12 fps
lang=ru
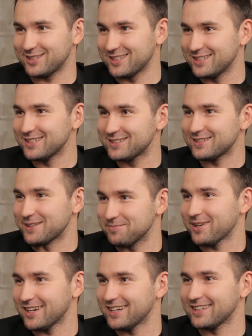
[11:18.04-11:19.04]
наш единственный
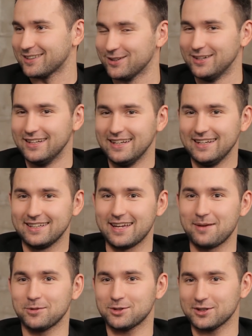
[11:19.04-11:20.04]
проект, но
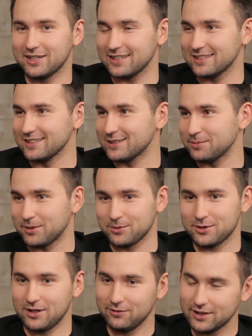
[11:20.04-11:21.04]
я им очень гордился,
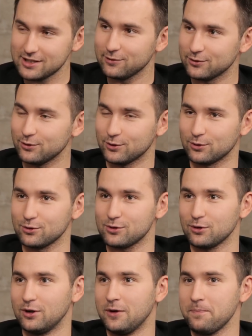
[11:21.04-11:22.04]
потому что я вложил в него
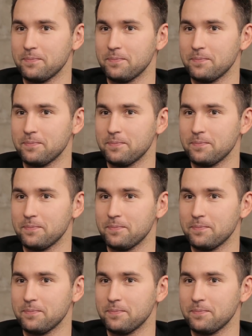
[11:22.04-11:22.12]
душу.